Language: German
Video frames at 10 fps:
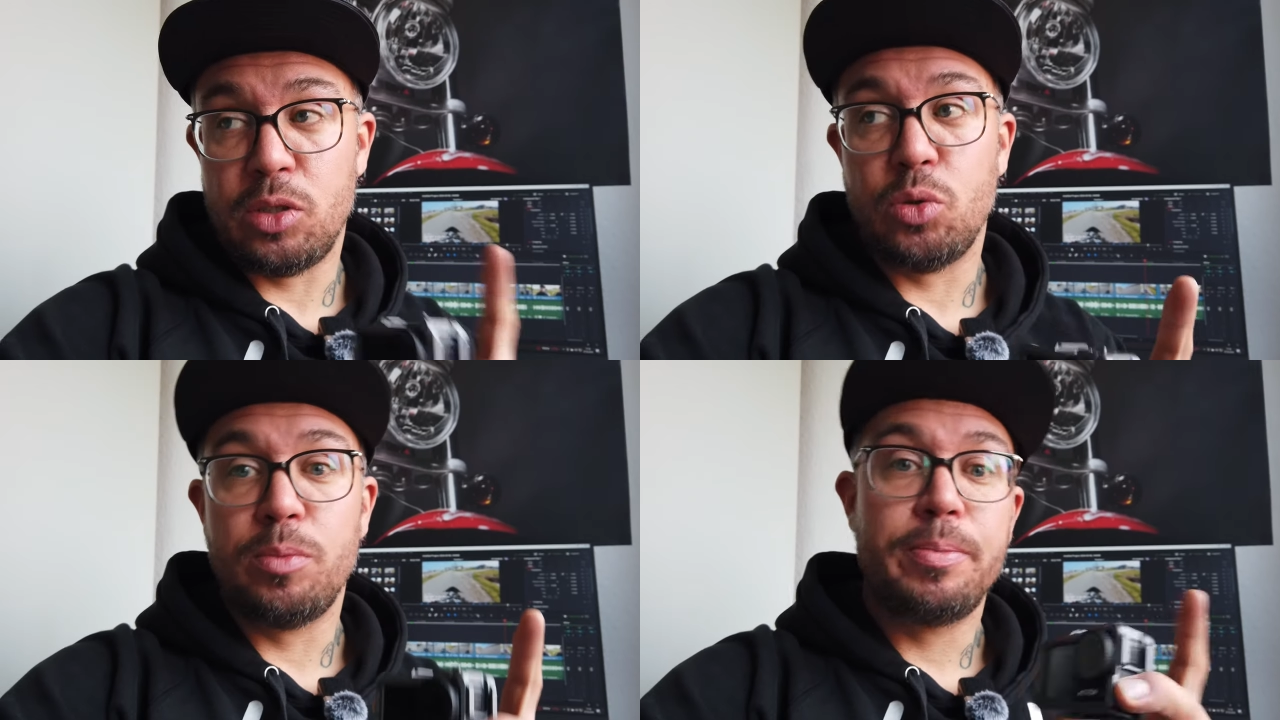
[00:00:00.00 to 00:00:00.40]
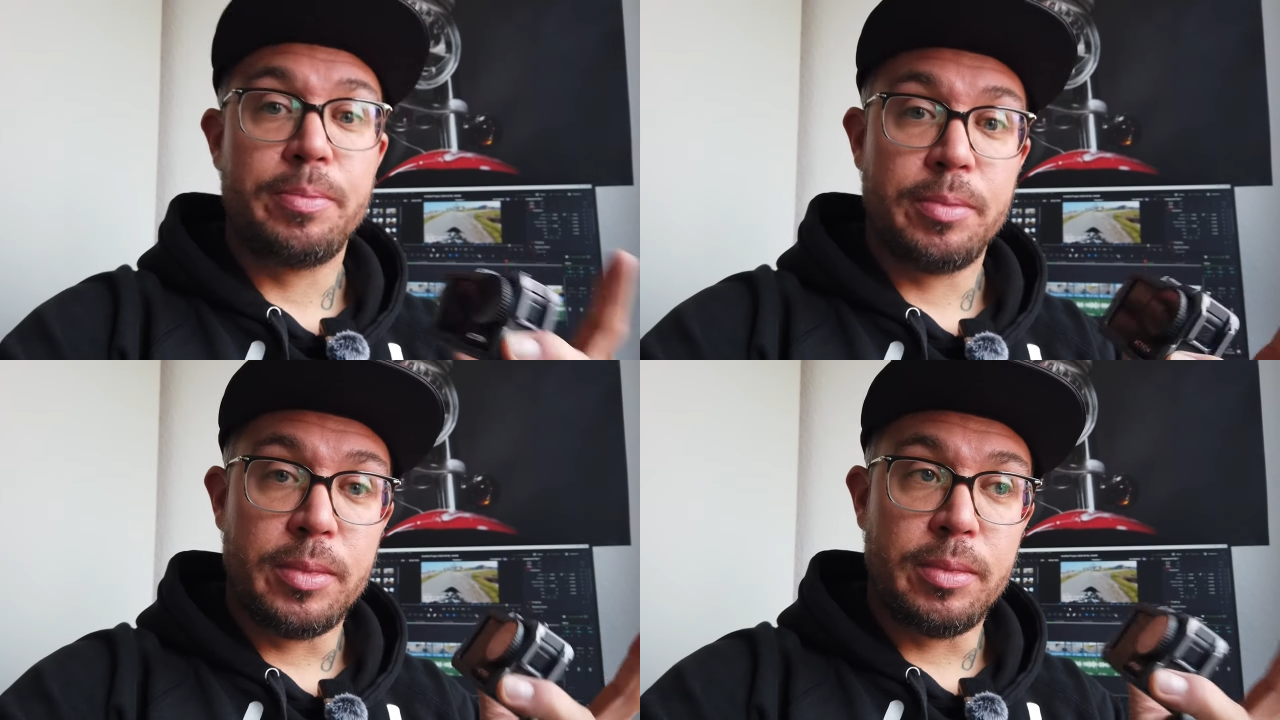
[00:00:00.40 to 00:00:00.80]
Also
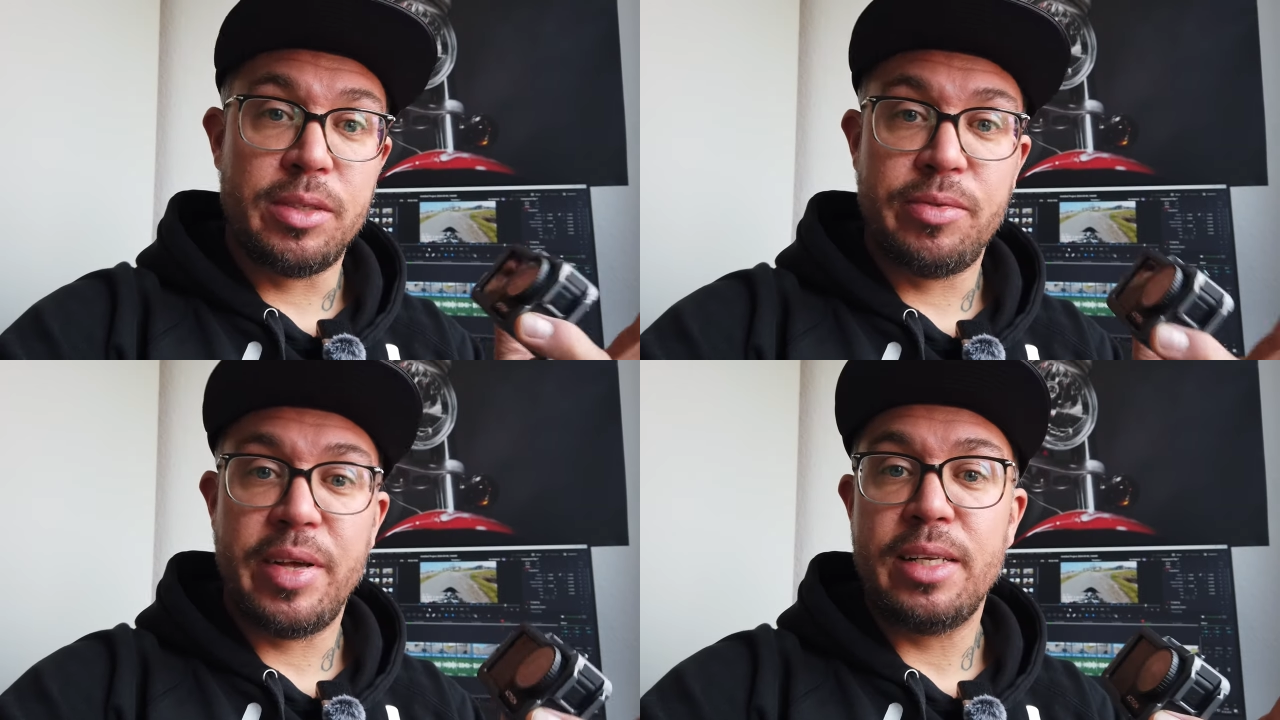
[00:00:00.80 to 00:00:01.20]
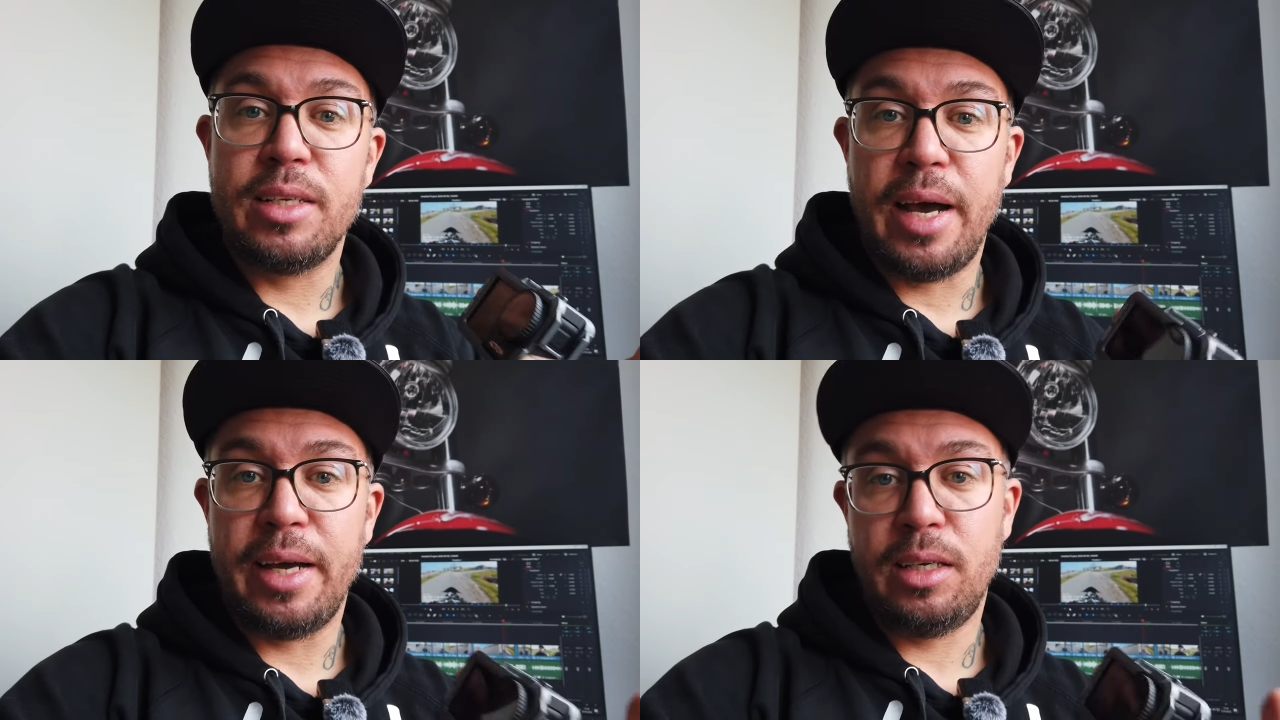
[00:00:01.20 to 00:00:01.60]
es
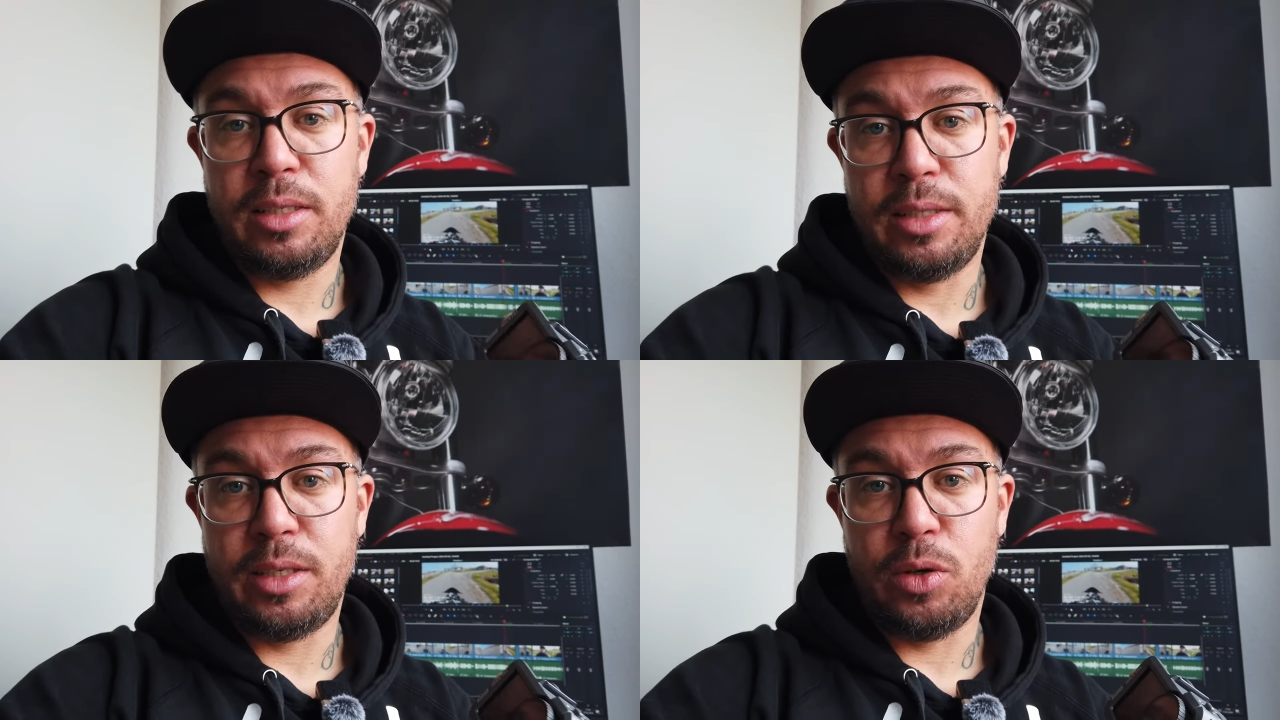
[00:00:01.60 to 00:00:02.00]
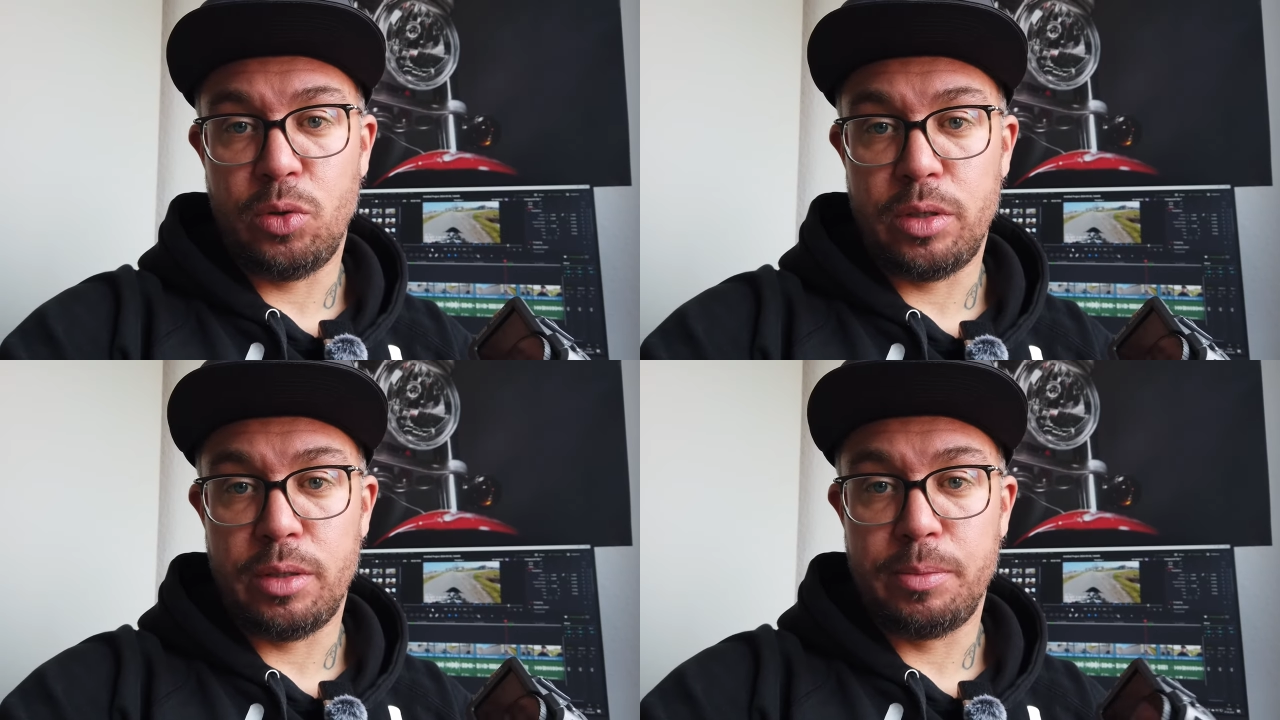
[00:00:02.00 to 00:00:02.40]
fällt eigentlich nicht
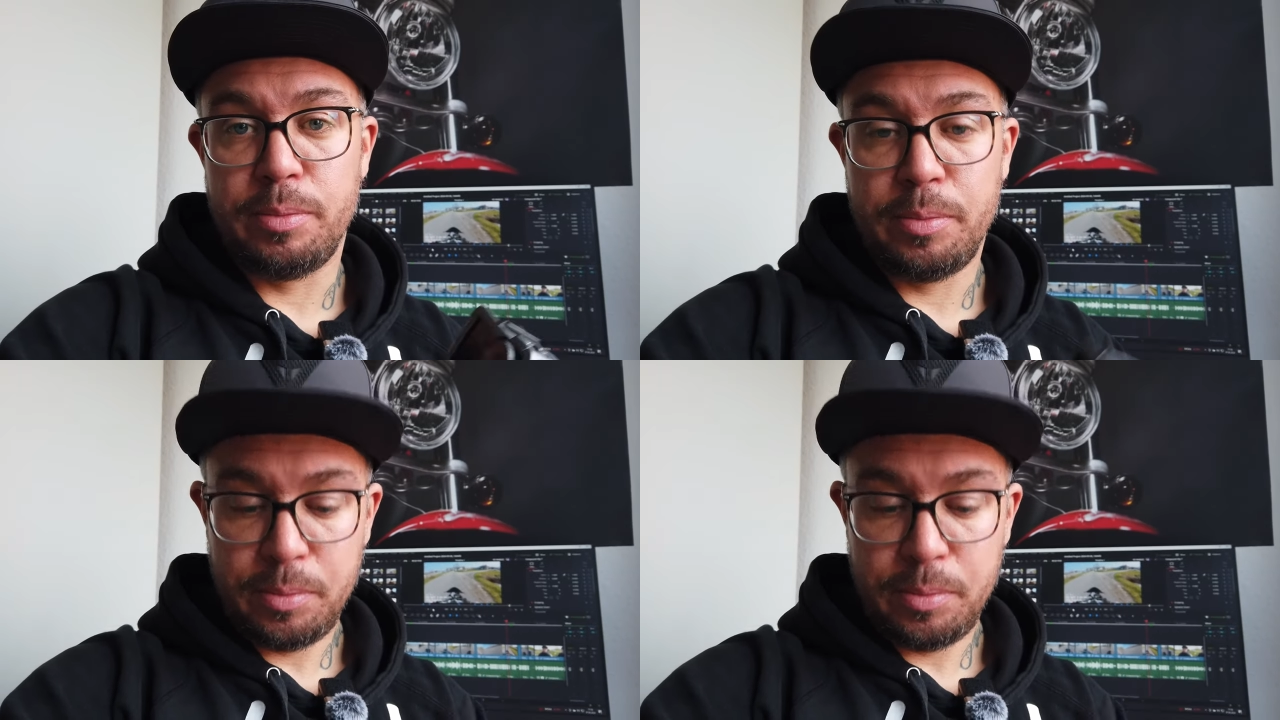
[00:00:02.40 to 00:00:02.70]
herunter.